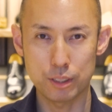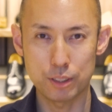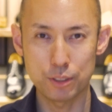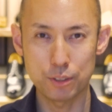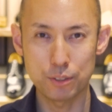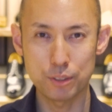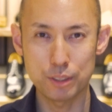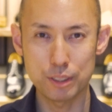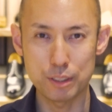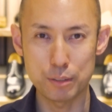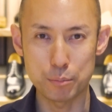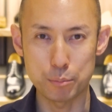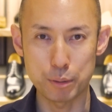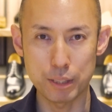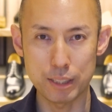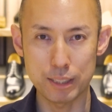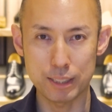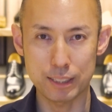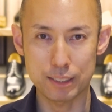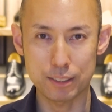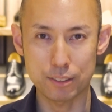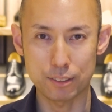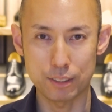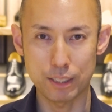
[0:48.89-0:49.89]
非常に
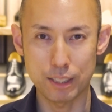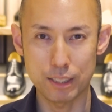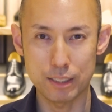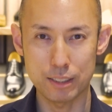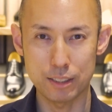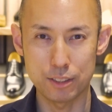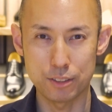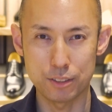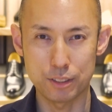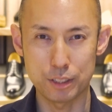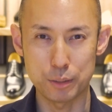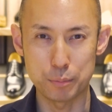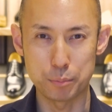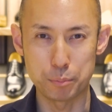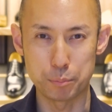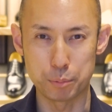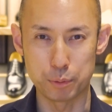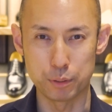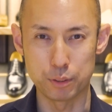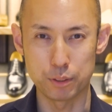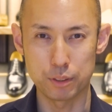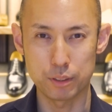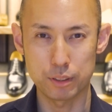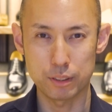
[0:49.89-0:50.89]
ベーシックな
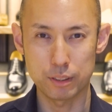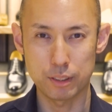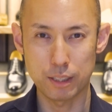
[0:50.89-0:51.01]
U-Tip